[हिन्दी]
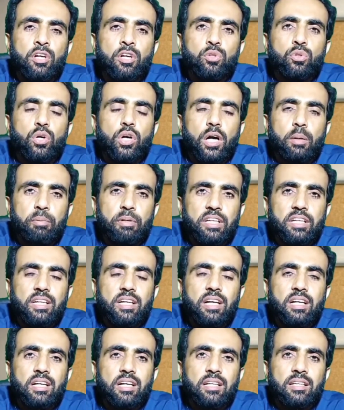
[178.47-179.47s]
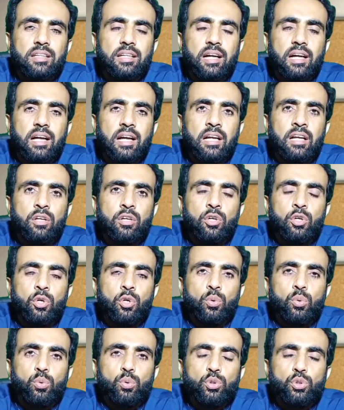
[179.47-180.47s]
तो आपने क्या करना है
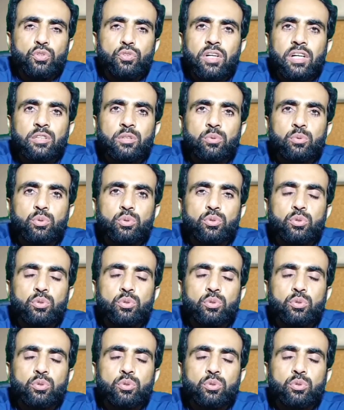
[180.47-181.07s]
उस वक्त उसको